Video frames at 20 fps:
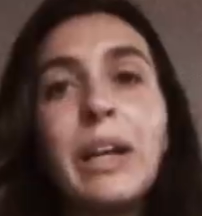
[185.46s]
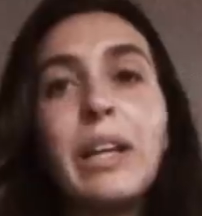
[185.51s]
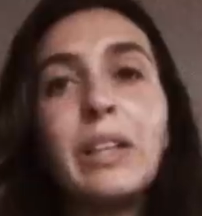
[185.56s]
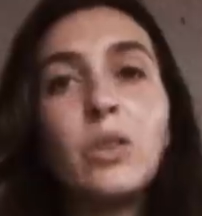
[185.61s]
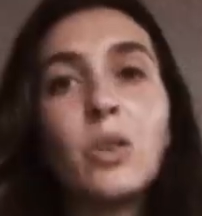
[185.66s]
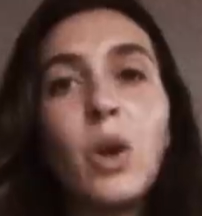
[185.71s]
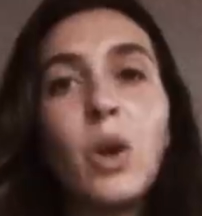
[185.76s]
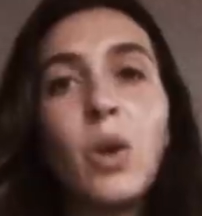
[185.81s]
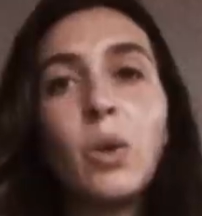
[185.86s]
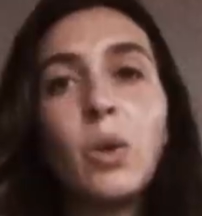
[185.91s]

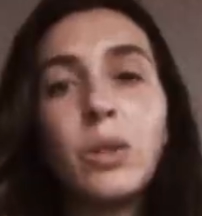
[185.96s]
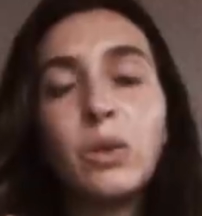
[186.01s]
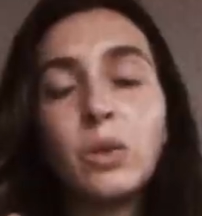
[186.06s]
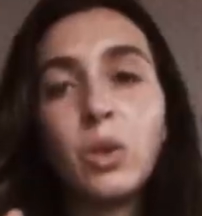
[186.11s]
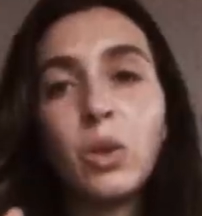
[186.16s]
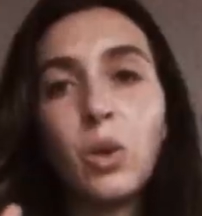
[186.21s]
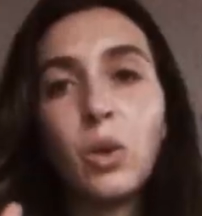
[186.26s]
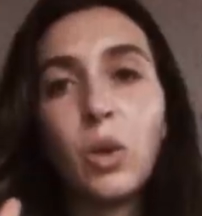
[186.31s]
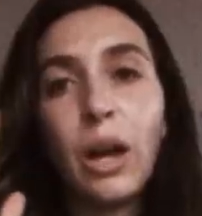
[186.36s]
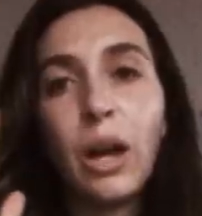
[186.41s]
lindo es
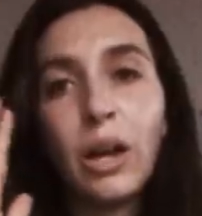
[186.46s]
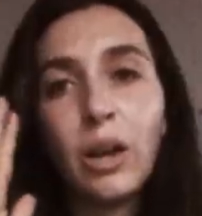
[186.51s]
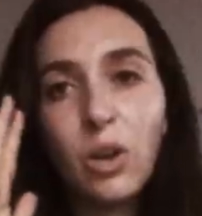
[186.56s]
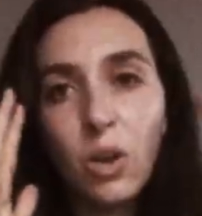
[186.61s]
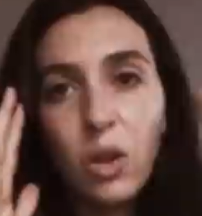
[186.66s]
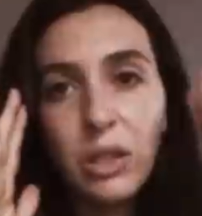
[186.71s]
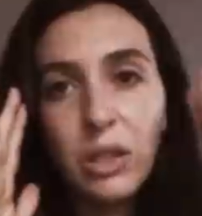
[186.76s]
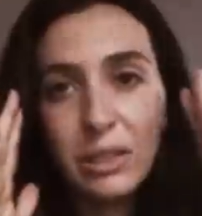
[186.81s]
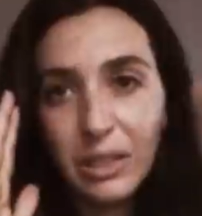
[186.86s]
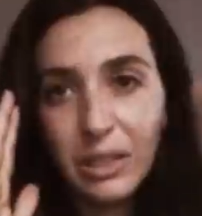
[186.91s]
cuando
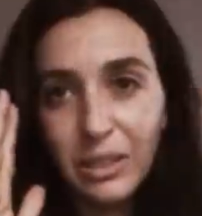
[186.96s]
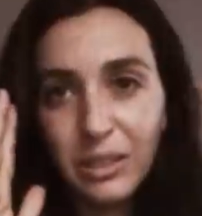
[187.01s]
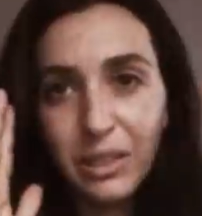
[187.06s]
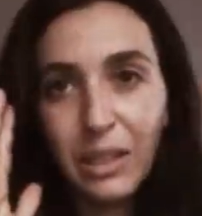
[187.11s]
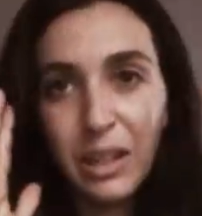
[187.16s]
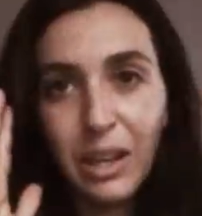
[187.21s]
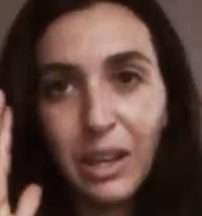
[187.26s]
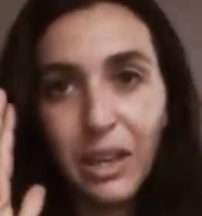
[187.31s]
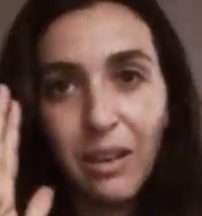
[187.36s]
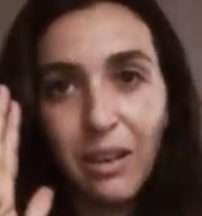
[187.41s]
algo que tienes
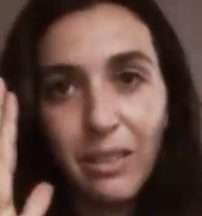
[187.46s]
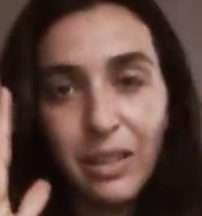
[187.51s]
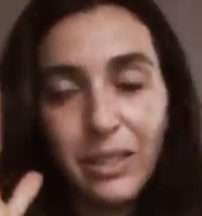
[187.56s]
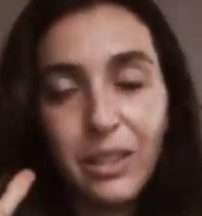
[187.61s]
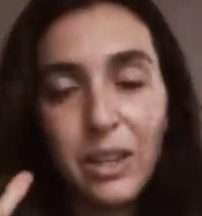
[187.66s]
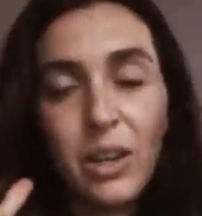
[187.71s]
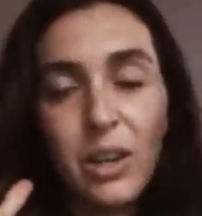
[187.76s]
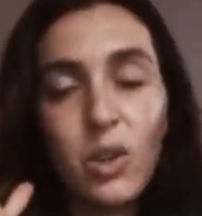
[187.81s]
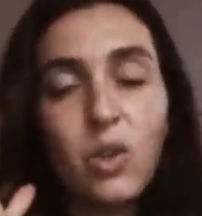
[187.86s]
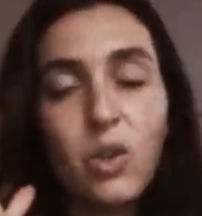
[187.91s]
en la
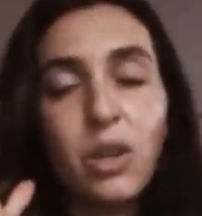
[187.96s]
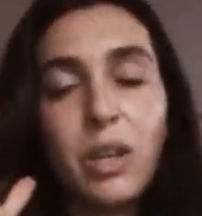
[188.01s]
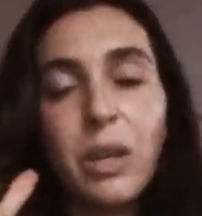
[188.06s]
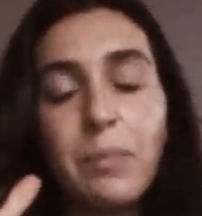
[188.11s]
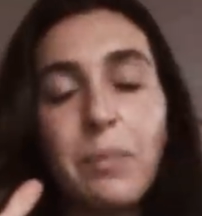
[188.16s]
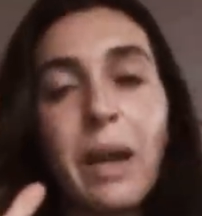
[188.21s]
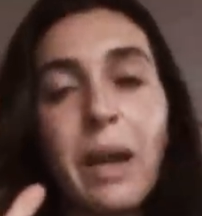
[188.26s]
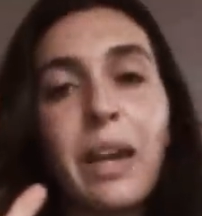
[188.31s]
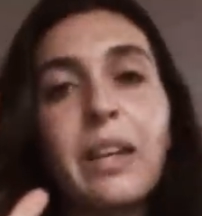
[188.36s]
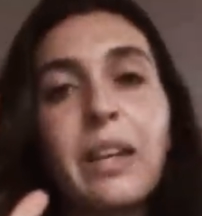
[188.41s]
cabeza, ¿no? Que
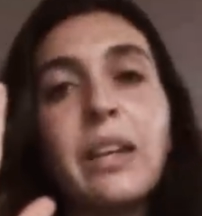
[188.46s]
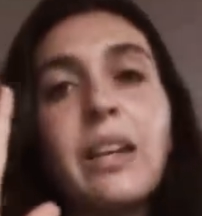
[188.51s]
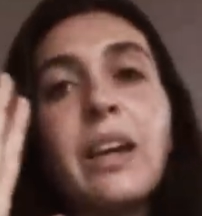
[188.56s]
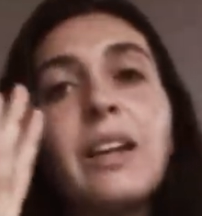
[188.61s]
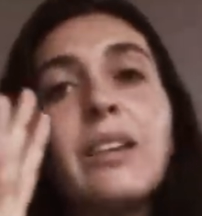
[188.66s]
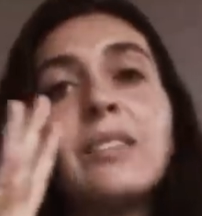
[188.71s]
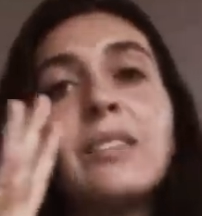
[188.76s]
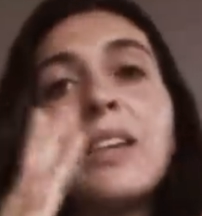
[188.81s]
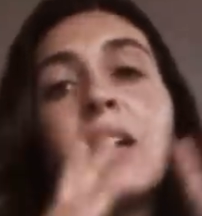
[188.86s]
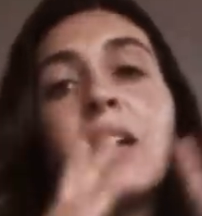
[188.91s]

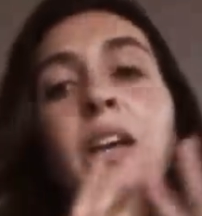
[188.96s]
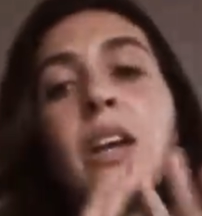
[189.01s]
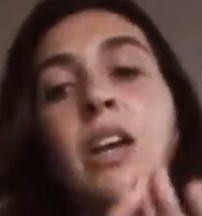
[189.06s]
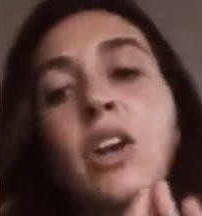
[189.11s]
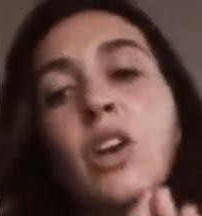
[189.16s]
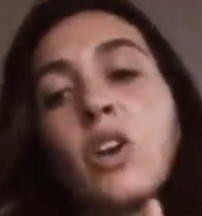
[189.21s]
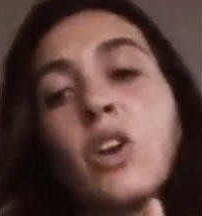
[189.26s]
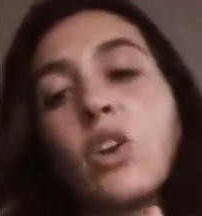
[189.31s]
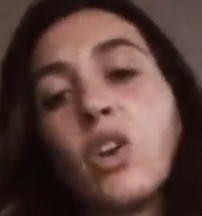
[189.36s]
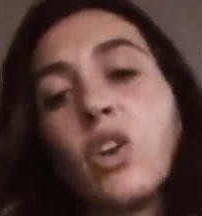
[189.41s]
imaginas
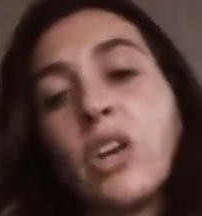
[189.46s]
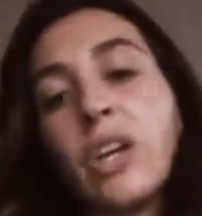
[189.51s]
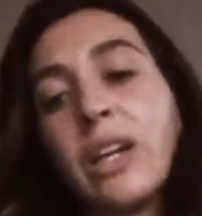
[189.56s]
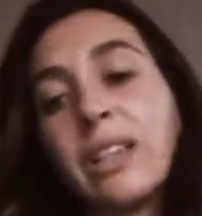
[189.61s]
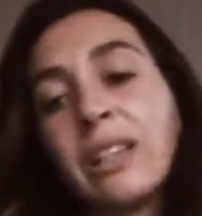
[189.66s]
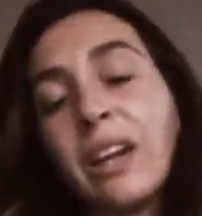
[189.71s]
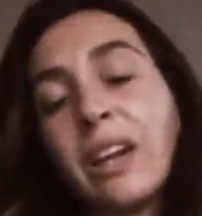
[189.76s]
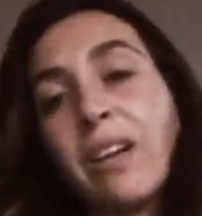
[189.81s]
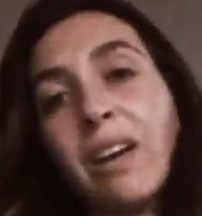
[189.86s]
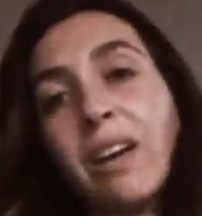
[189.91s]
con el
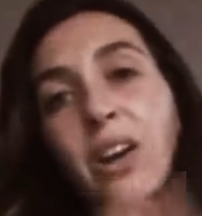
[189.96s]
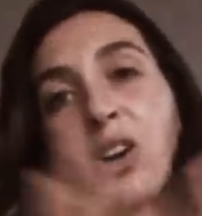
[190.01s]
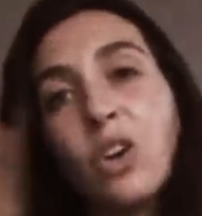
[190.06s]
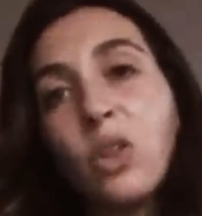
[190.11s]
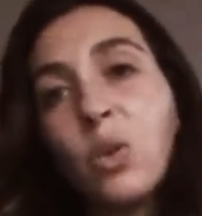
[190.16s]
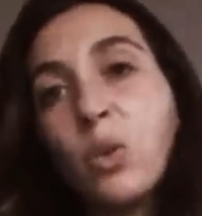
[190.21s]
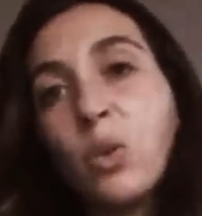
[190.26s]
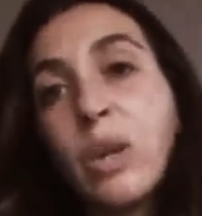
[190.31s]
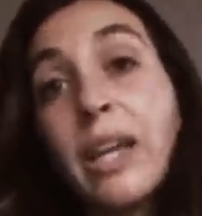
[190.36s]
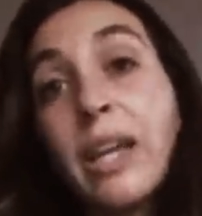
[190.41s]
trabajo
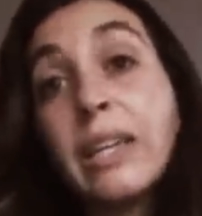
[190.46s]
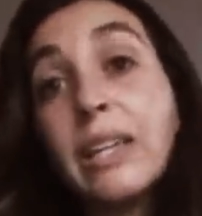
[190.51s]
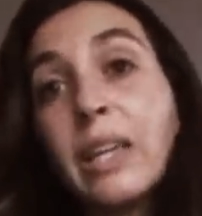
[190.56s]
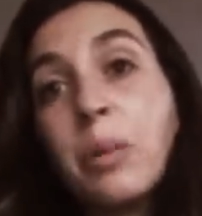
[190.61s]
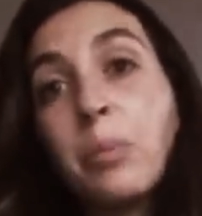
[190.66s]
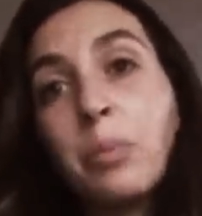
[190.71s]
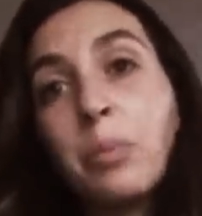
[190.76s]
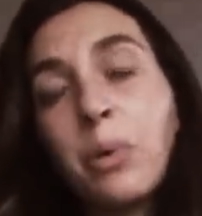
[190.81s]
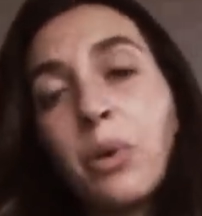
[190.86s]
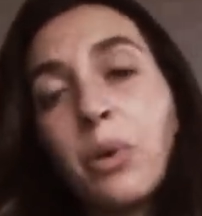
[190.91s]
de un
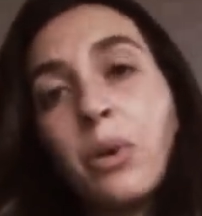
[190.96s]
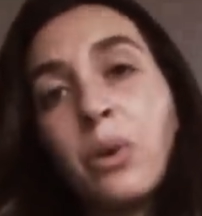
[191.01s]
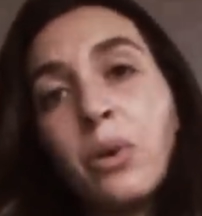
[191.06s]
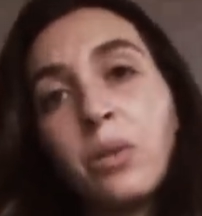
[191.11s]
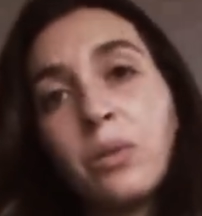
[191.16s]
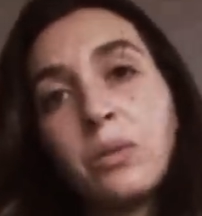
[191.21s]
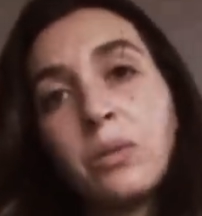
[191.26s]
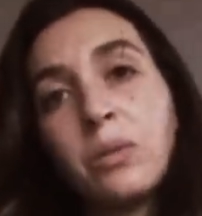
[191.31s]
equipo